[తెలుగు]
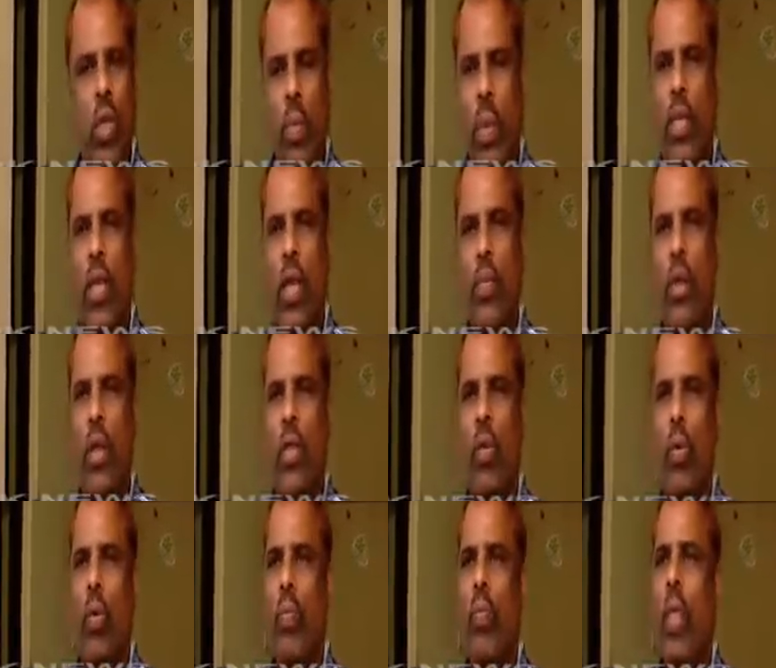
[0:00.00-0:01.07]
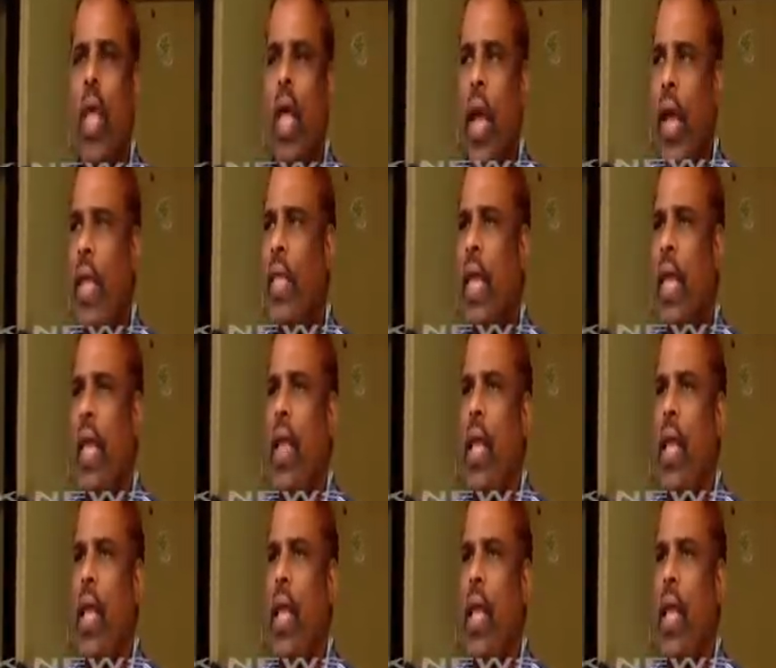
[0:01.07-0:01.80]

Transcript: సమాచారం లేదు అయితే